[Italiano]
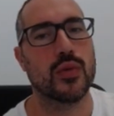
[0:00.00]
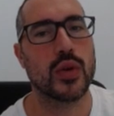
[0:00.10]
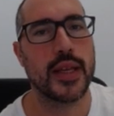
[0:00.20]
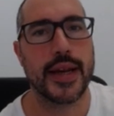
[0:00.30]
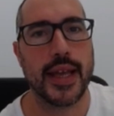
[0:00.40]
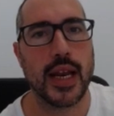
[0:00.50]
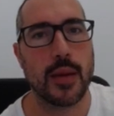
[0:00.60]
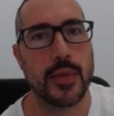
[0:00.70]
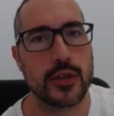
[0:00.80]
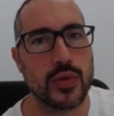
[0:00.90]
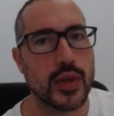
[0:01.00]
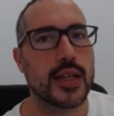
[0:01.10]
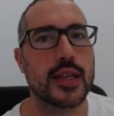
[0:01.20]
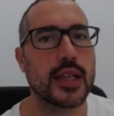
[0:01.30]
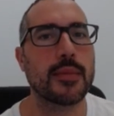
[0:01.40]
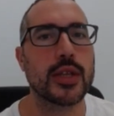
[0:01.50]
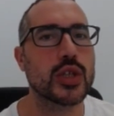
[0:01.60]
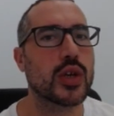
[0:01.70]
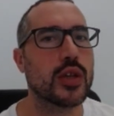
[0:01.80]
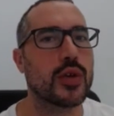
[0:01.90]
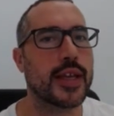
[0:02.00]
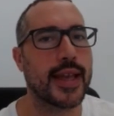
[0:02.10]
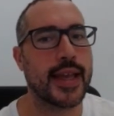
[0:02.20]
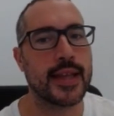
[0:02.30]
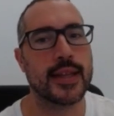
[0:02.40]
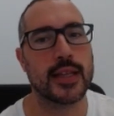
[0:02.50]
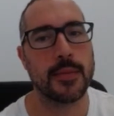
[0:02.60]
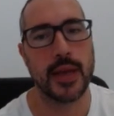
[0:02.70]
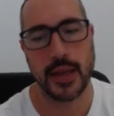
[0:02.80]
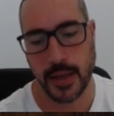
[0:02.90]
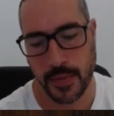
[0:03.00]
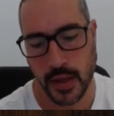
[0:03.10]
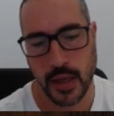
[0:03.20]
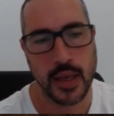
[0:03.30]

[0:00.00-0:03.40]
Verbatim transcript: vuol dire che l'apertura di entrambi i giocatori è andata bene